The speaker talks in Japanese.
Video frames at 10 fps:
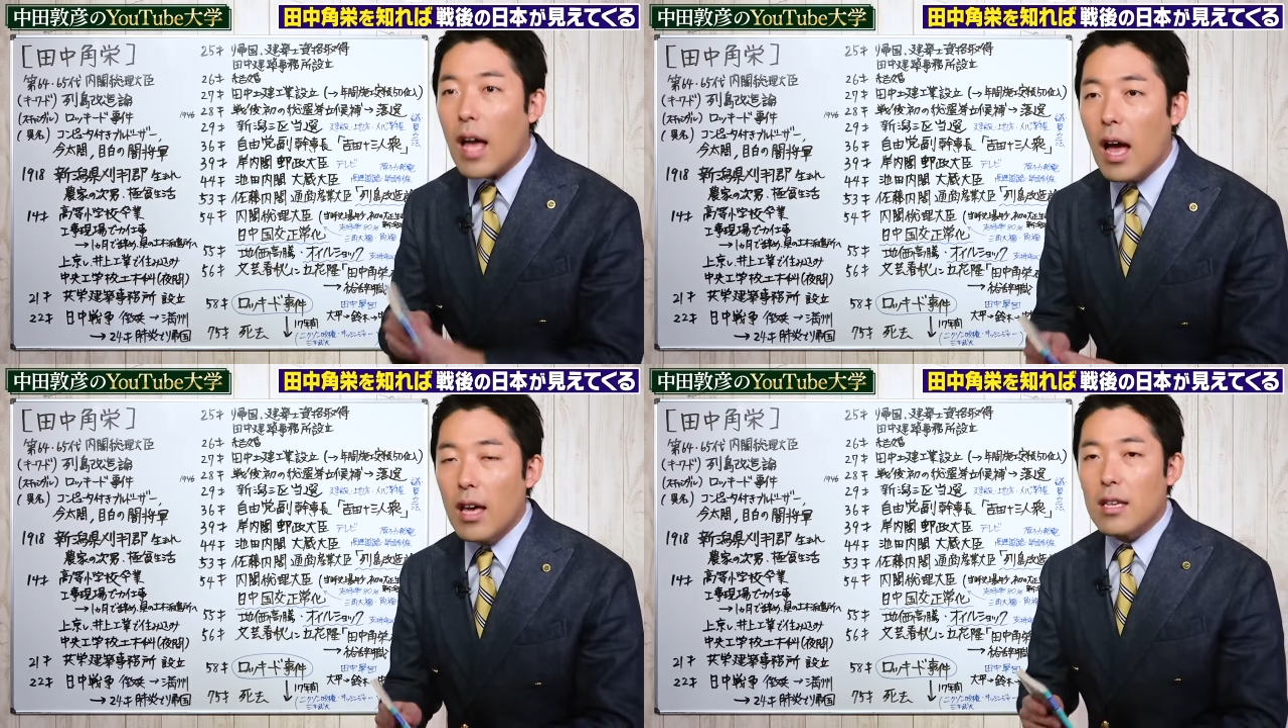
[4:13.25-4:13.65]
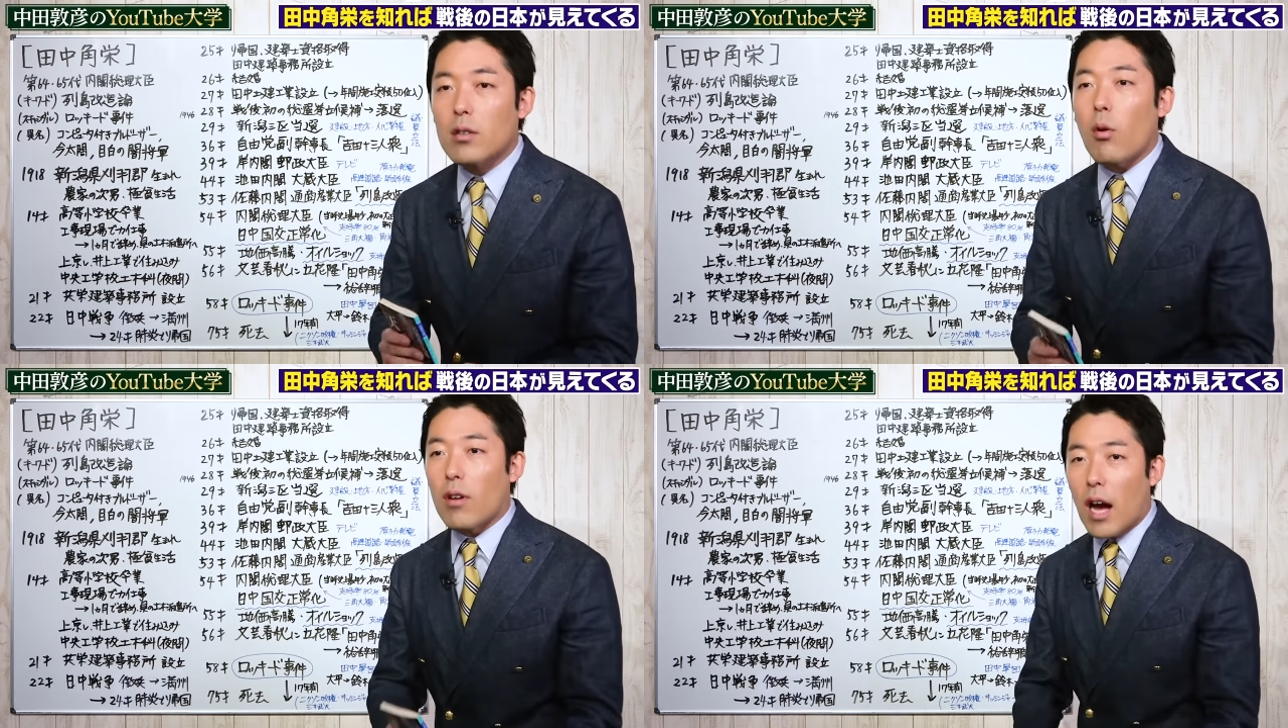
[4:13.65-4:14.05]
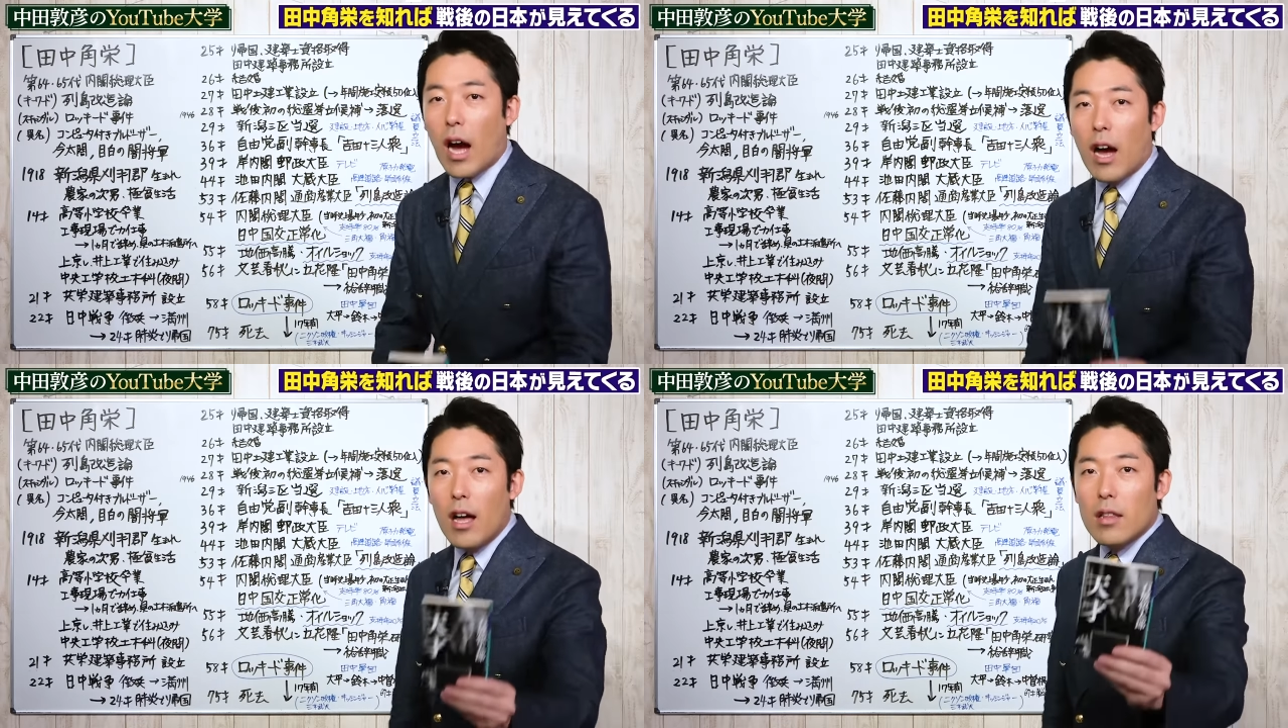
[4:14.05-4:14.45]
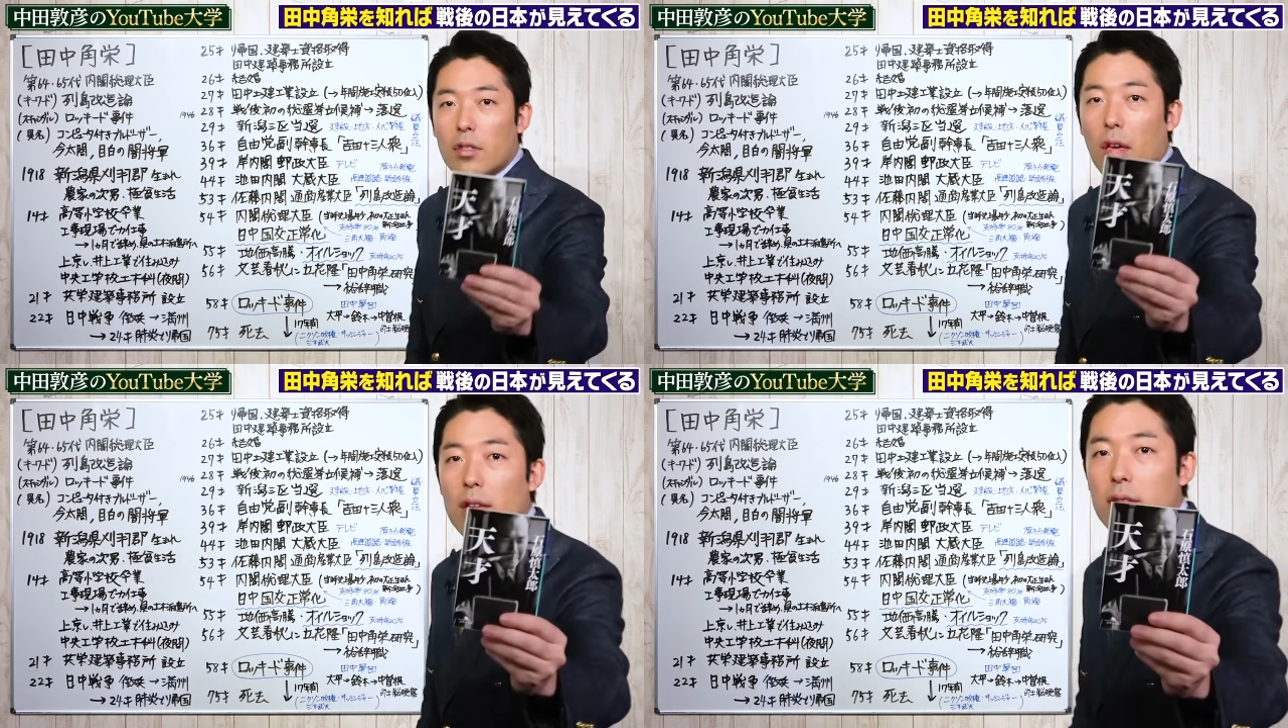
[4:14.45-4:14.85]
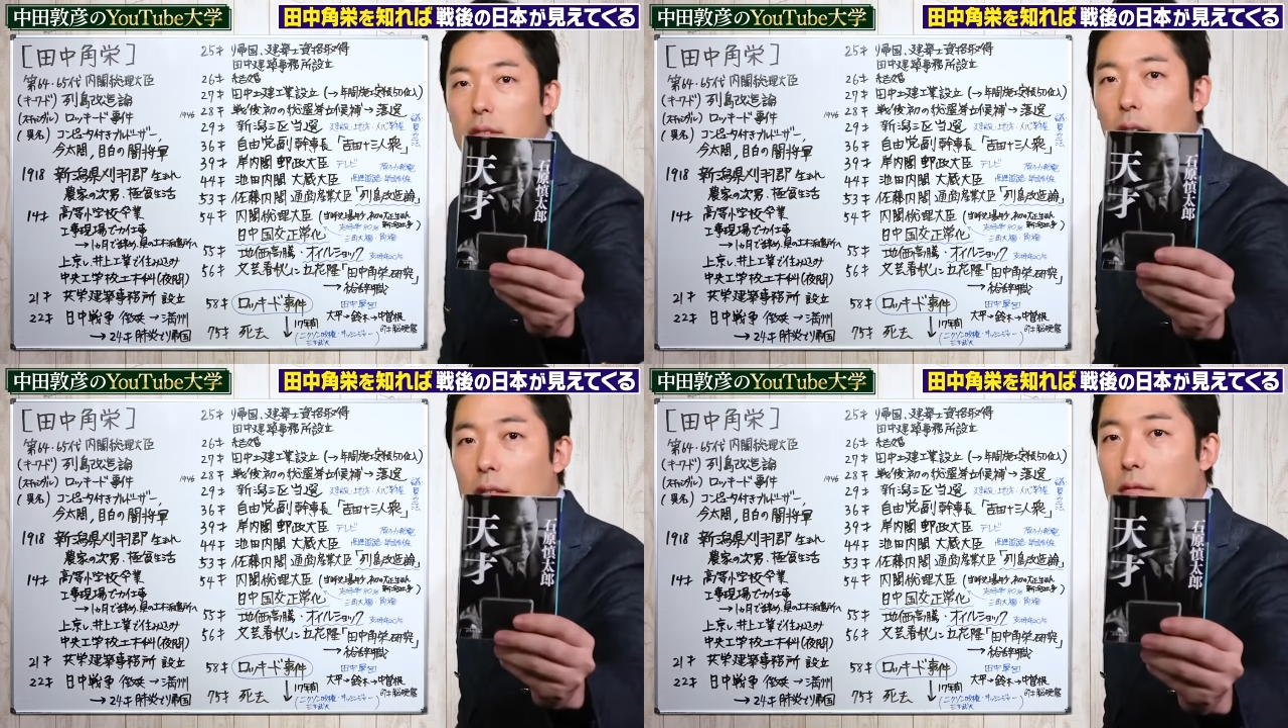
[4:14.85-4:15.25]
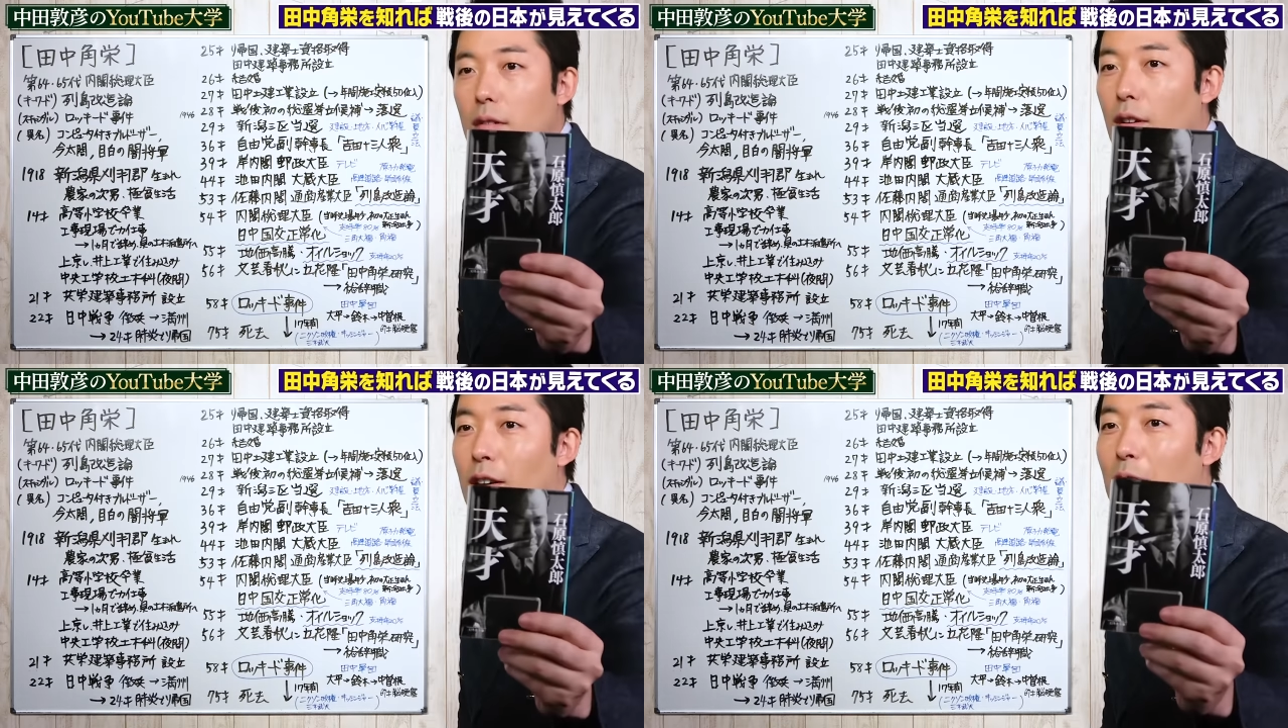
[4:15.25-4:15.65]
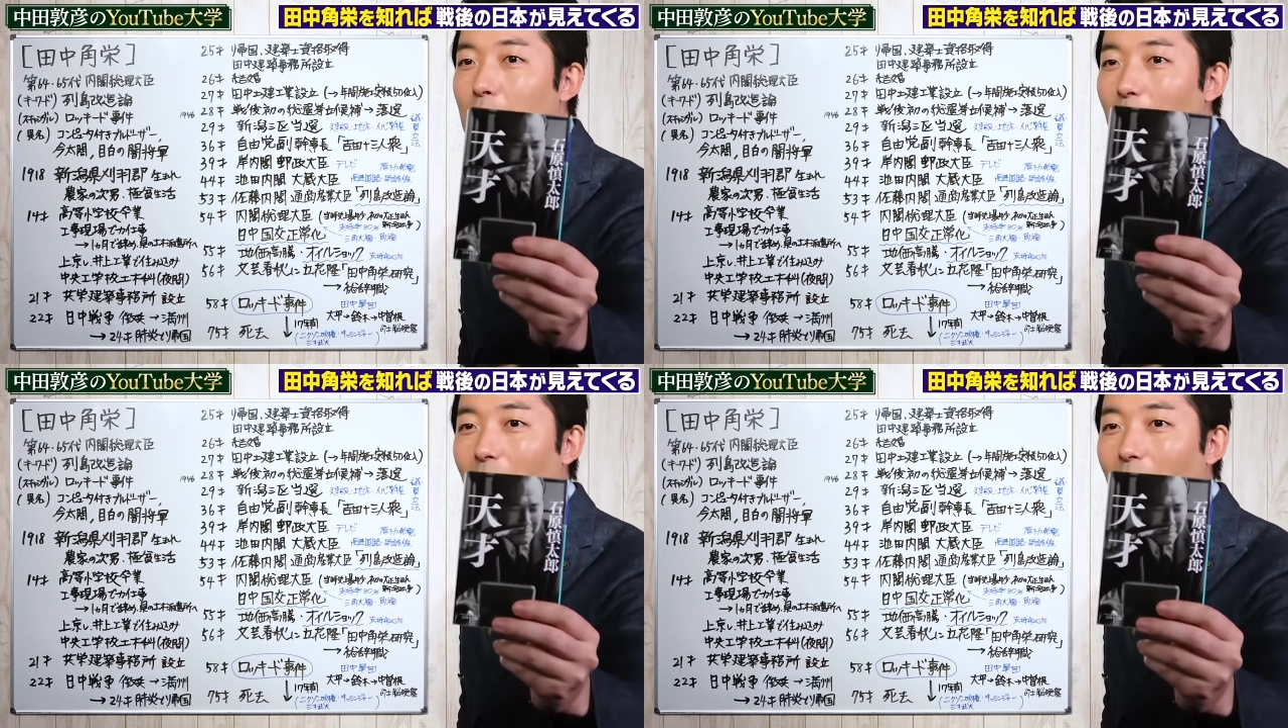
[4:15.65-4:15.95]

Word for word: た人が「天才」っつって書いてる